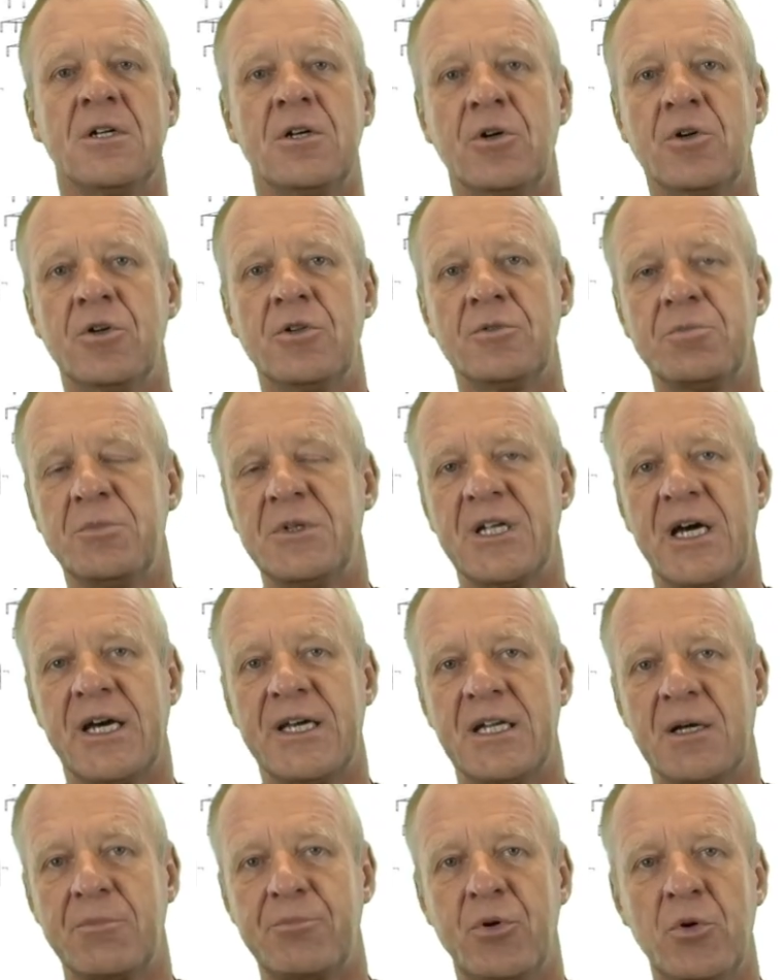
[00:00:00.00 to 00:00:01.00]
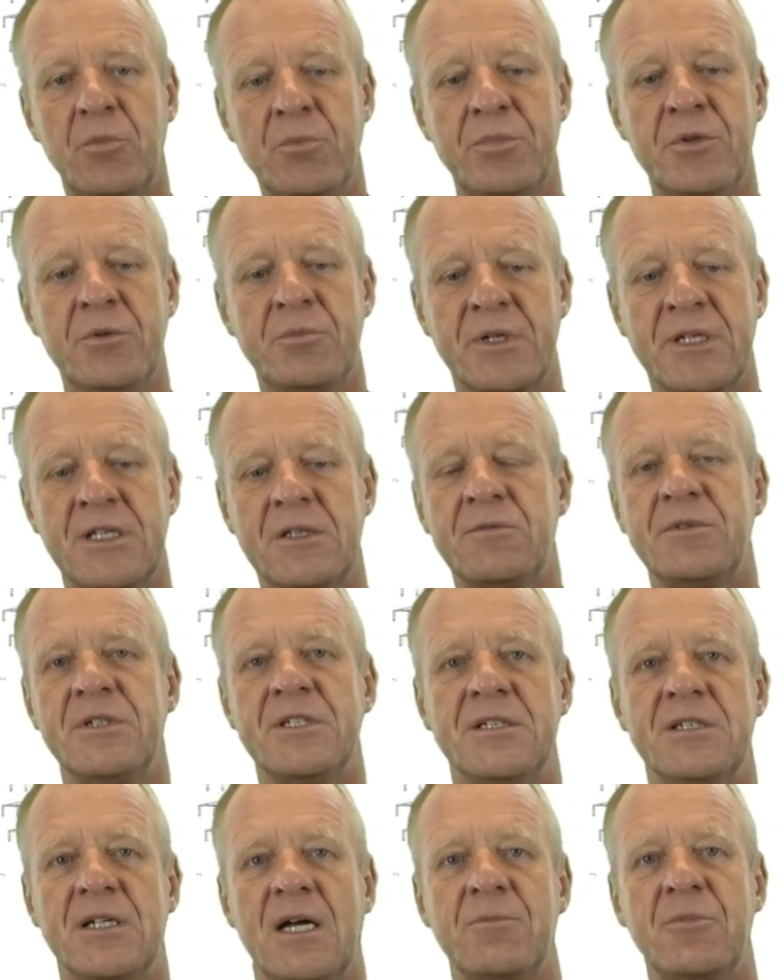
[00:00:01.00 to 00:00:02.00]
Und mit einer Pumpe bringen wir
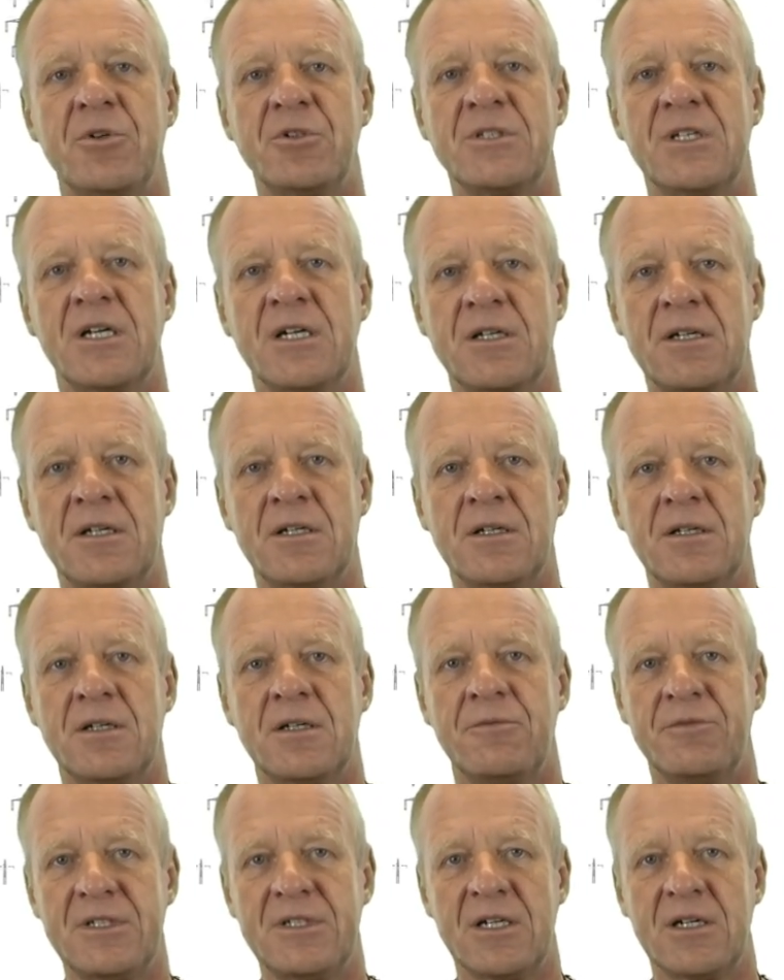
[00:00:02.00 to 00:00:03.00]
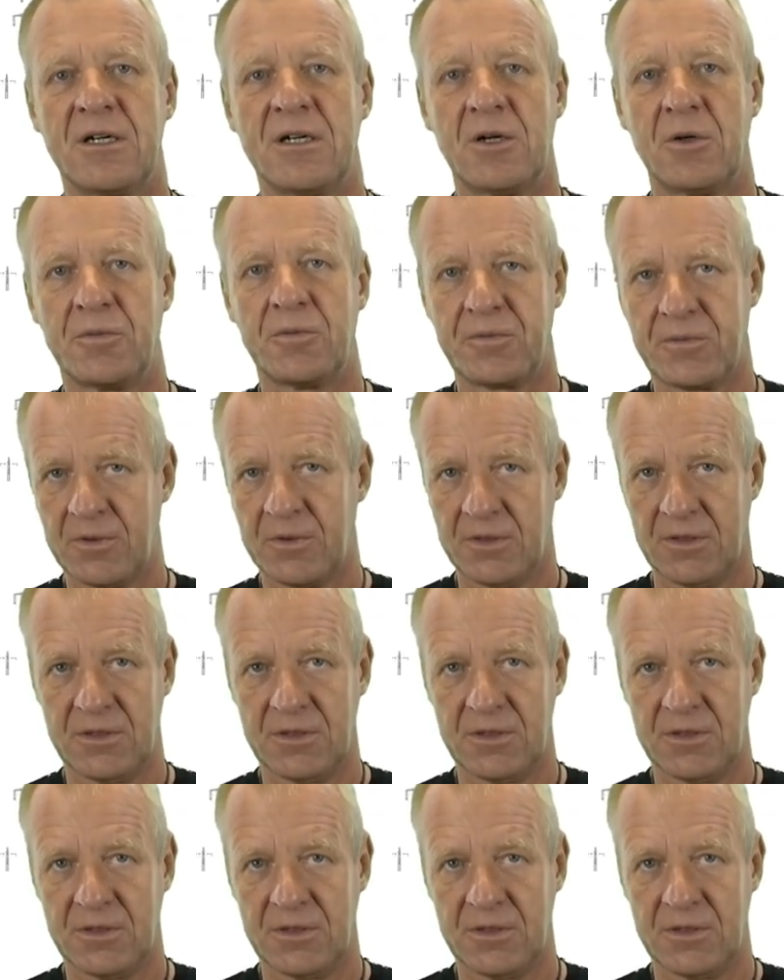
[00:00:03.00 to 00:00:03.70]
den Ammoniak wieder auf